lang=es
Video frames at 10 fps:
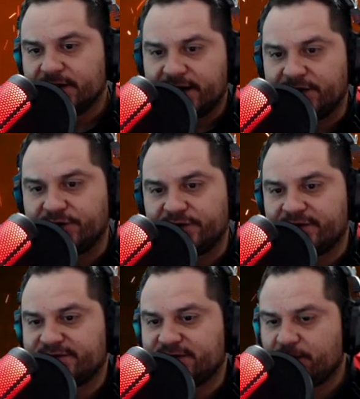En donde
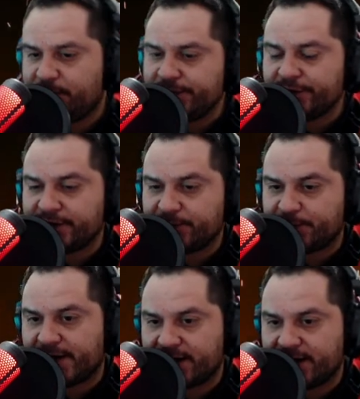dice View
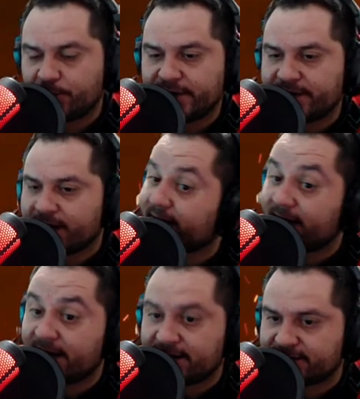Replay, voy a dar
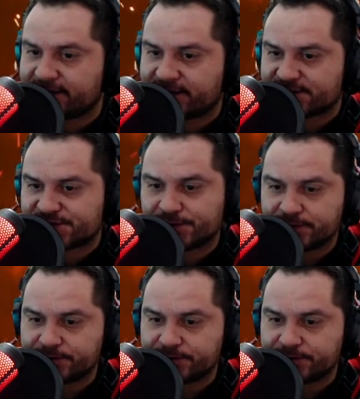clic derecho,